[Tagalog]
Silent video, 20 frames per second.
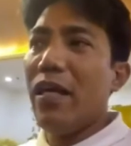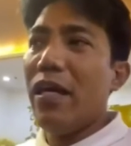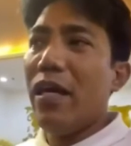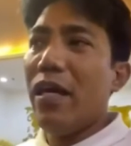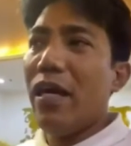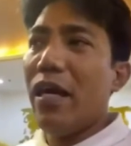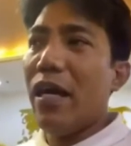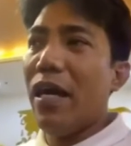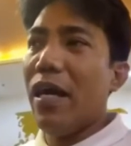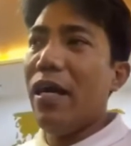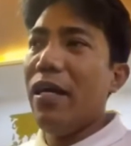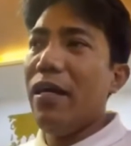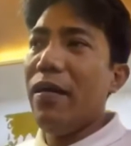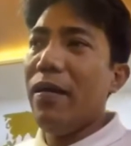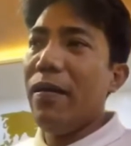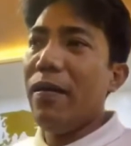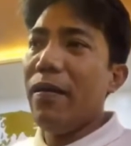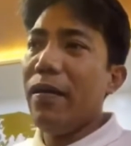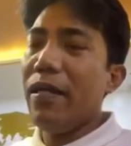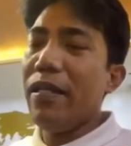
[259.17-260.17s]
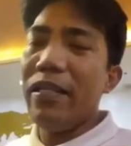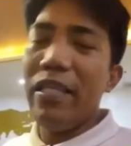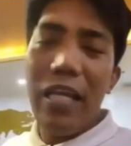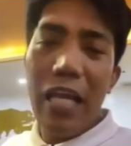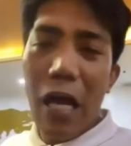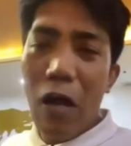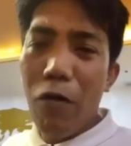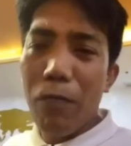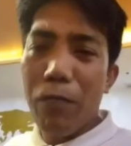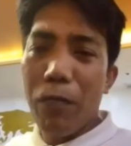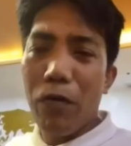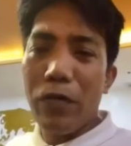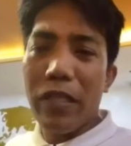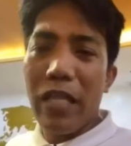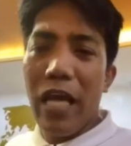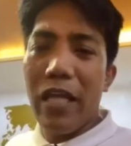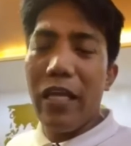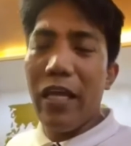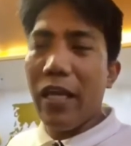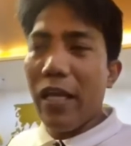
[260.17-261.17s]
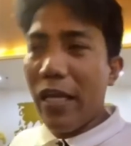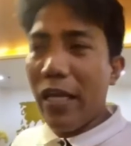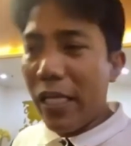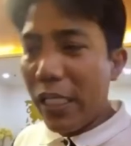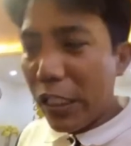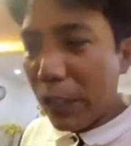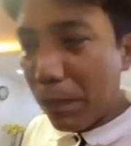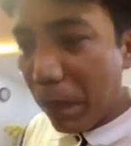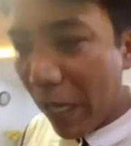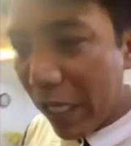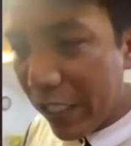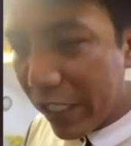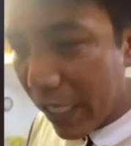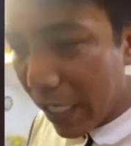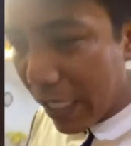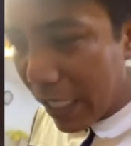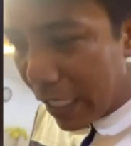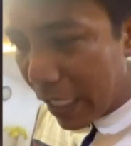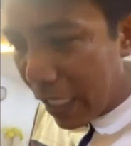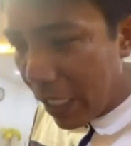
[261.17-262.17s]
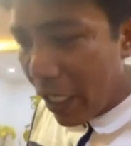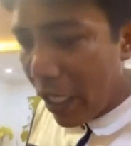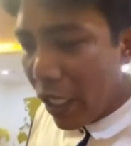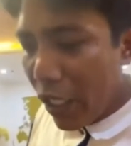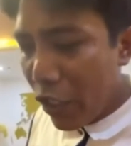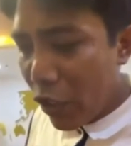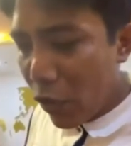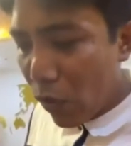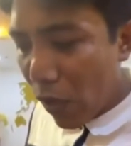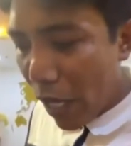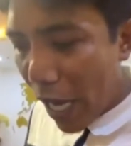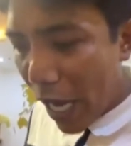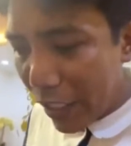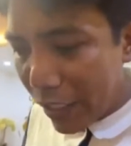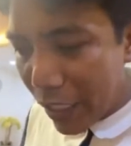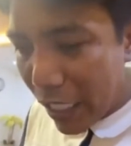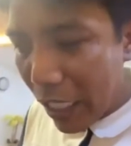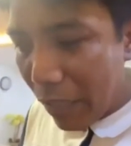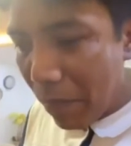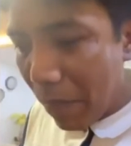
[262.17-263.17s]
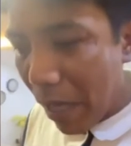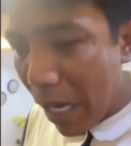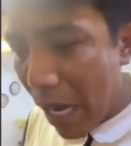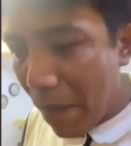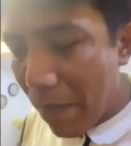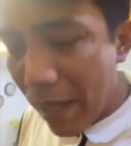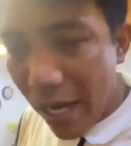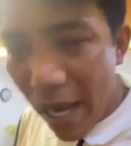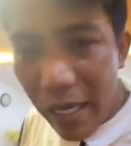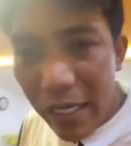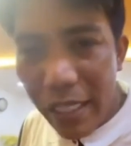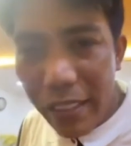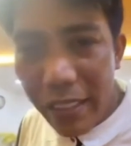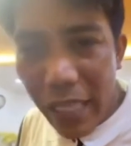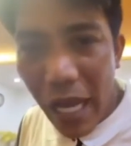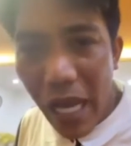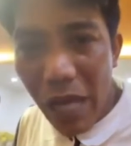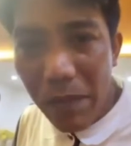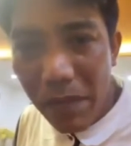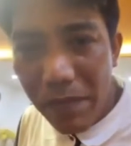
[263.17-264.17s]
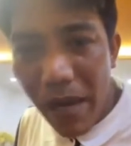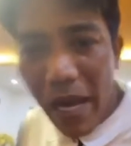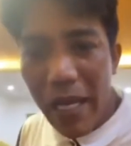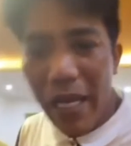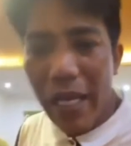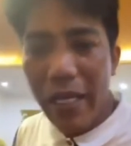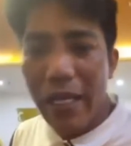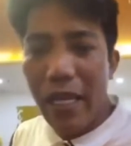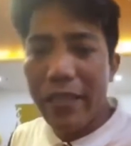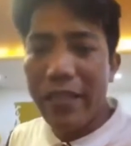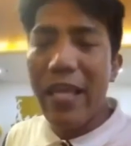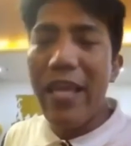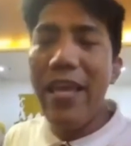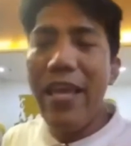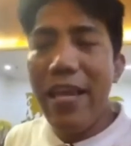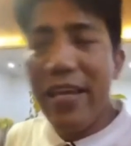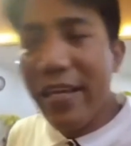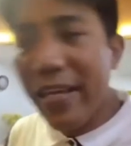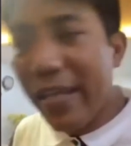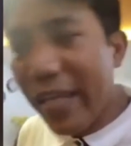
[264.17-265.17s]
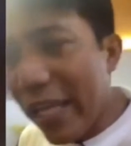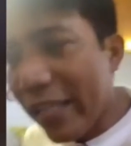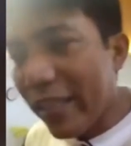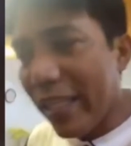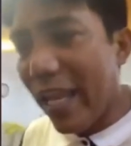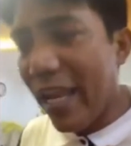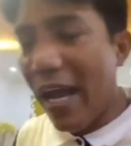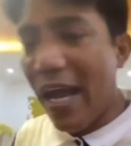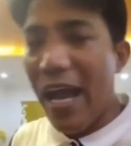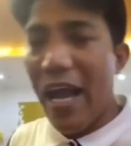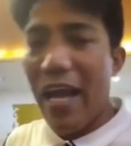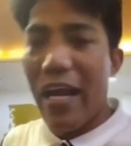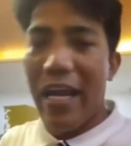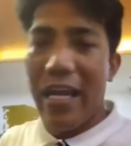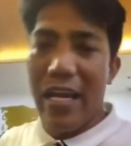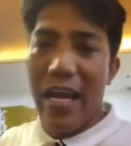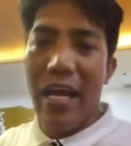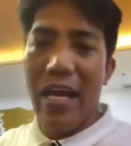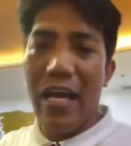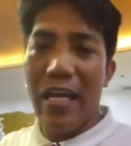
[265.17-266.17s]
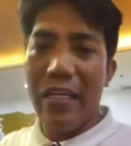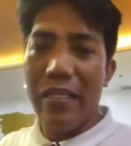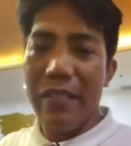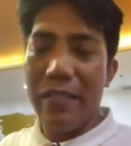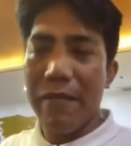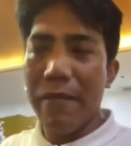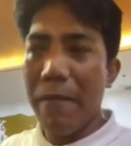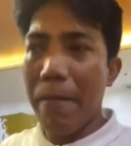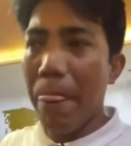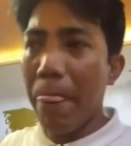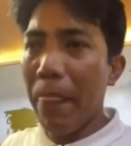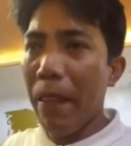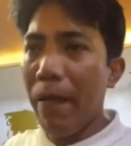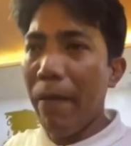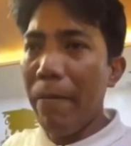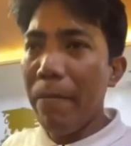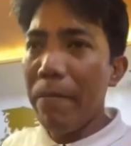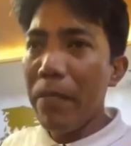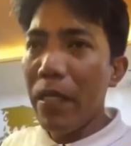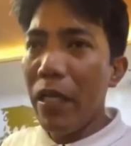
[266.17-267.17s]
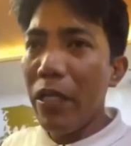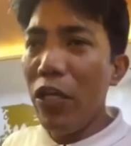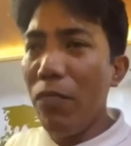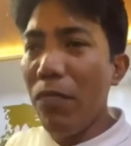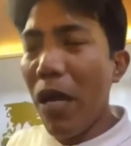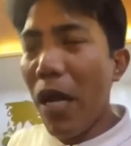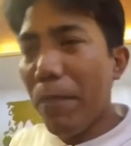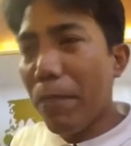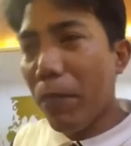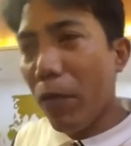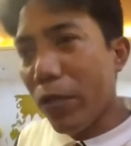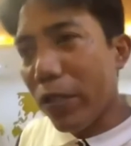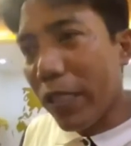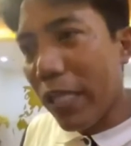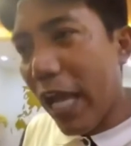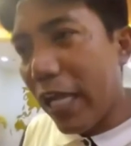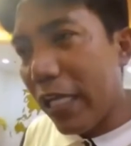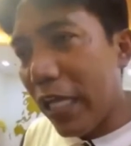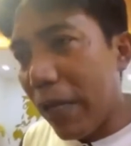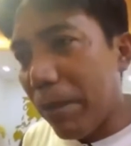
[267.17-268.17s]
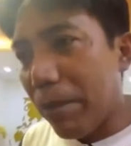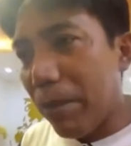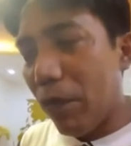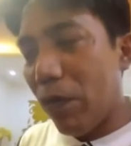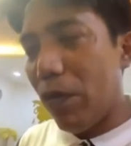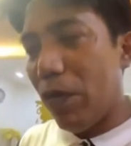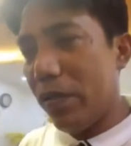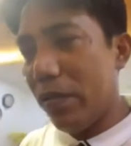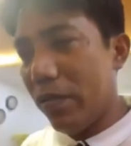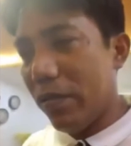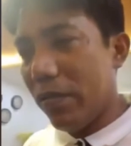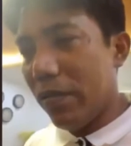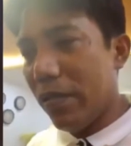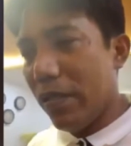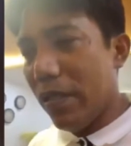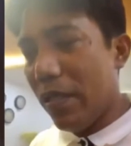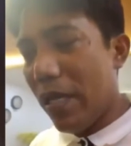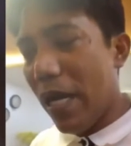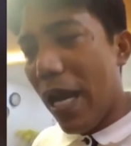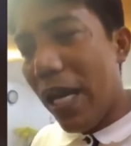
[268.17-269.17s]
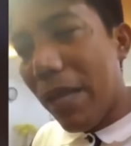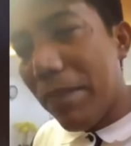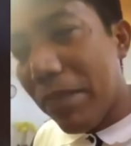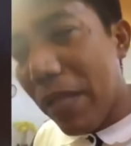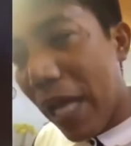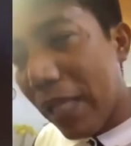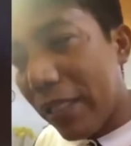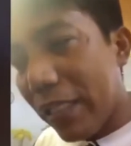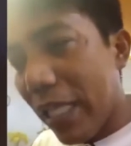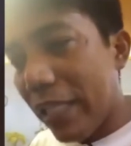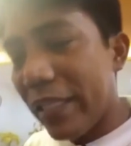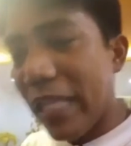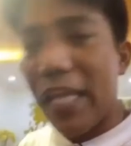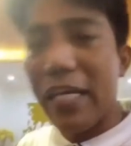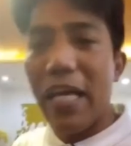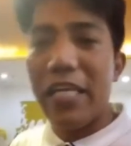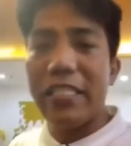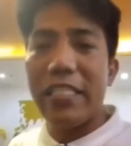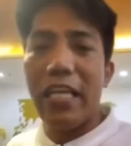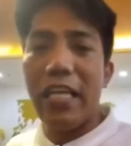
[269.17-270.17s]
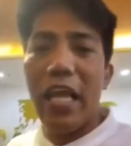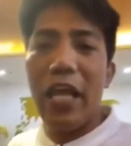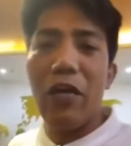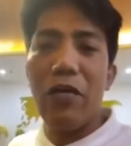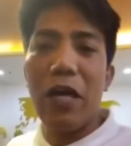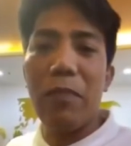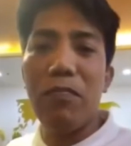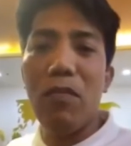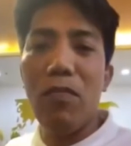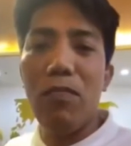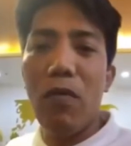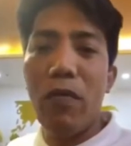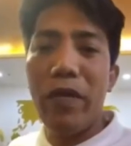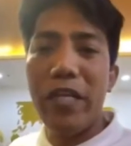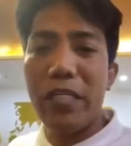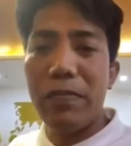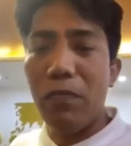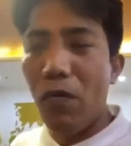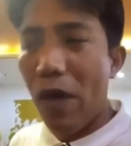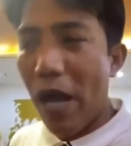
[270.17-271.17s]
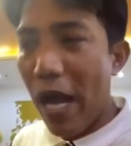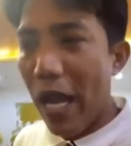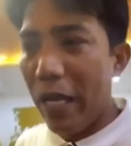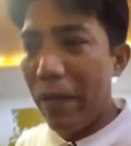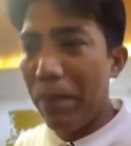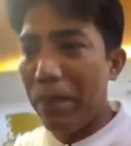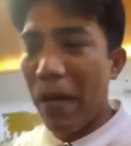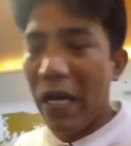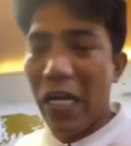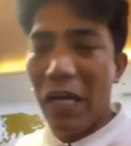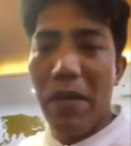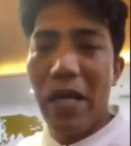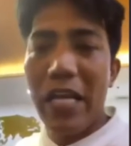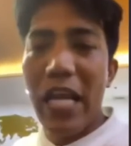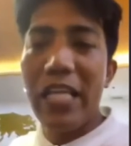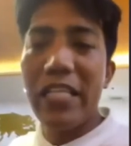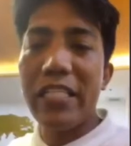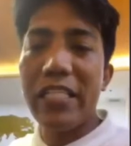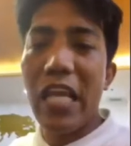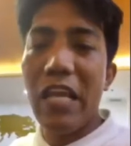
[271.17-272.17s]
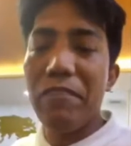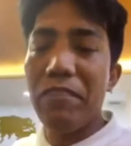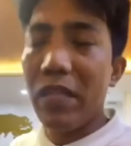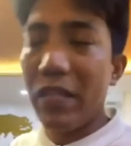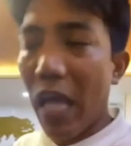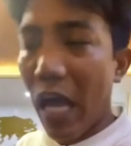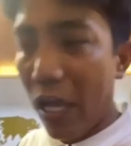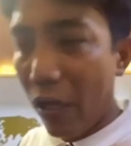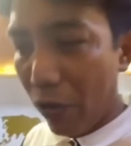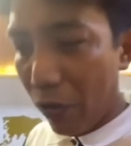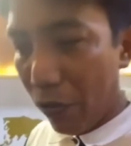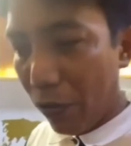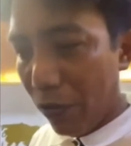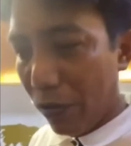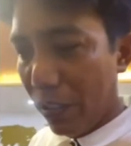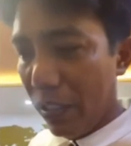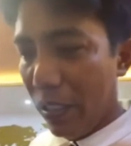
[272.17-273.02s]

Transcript: ah, hindi lang yung frontliner, especially yung ating mga maralitang kababayan na higit na nangangailangan. Yung mga frontliner po, alam natin talagang sila yung nagbubuwis buhay para maging safety tayo.